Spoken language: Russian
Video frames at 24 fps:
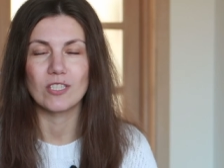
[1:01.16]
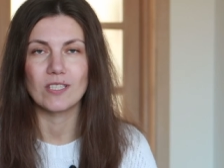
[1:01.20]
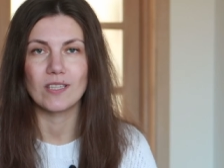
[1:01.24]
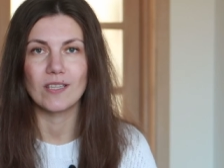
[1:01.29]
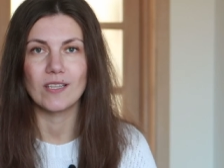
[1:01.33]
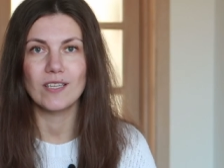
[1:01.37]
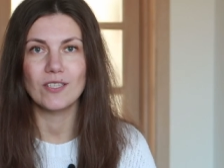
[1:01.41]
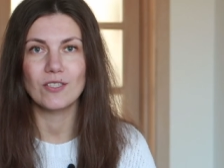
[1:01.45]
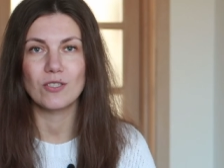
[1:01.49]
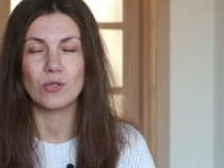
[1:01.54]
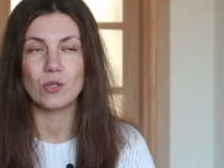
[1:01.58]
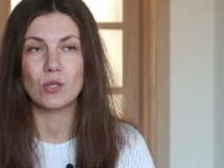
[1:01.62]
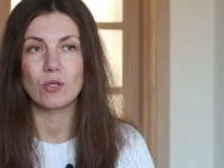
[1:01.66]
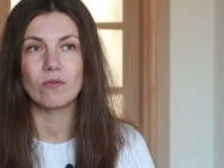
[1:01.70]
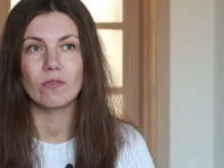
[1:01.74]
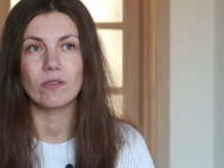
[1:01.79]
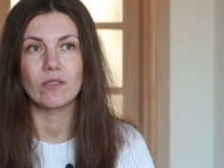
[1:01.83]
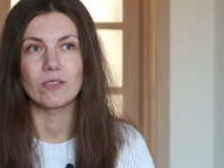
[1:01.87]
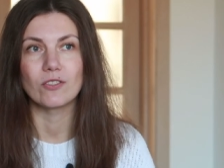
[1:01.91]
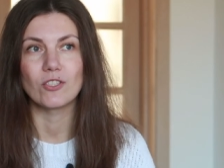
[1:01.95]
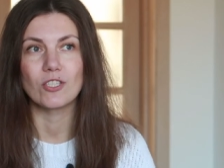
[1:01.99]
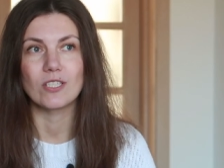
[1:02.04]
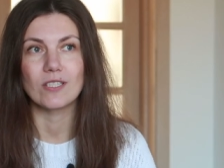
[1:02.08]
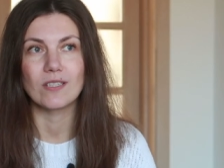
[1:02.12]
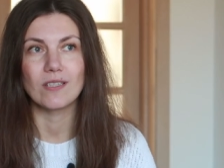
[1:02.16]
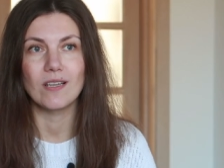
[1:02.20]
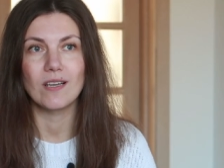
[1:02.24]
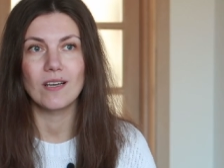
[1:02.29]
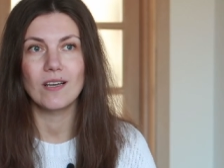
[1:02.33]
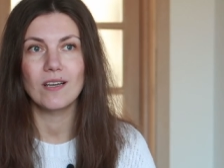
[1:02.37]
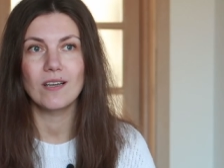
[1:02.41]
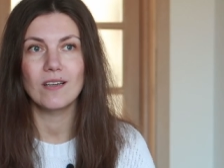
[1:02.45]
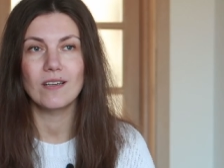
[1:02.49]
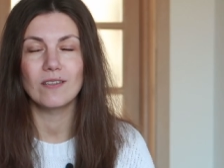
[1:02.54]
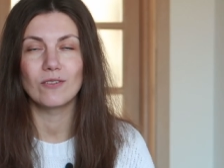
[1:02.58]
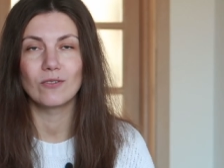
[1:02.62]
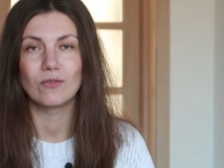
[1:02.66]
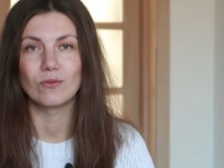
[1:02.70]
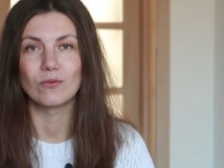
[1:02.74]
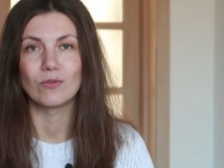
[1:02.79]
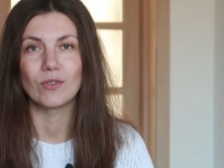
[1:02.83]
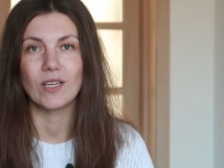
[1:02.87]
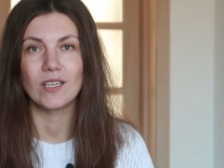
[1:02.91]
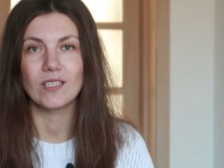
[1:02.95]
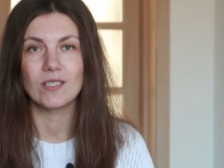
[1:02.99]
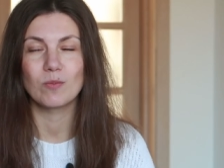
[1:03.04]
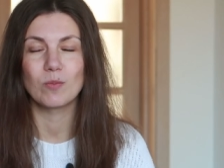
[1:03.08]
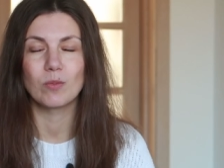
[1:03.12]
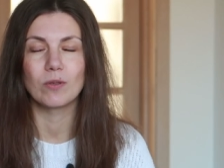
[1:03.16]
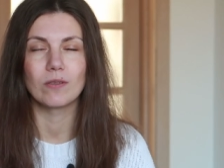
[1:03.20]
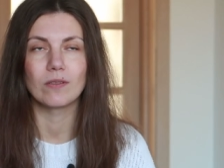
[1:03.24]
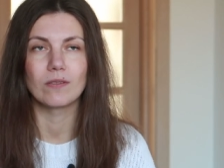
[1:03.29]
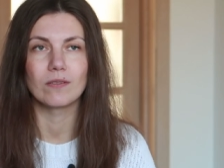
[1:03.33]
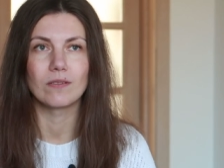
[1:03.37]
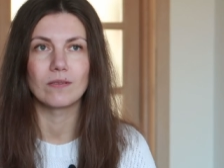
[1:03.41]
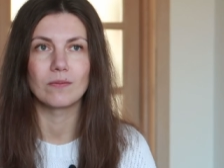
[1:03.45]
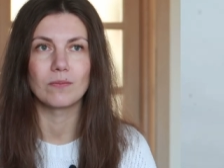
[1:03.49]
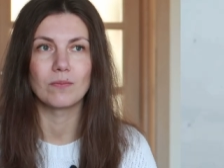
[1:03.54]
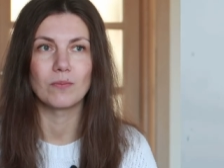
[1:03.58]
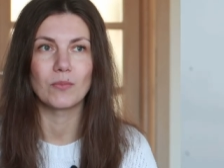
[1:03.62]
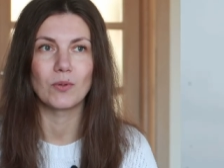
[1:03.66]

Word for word: числа, 6 числа у нас был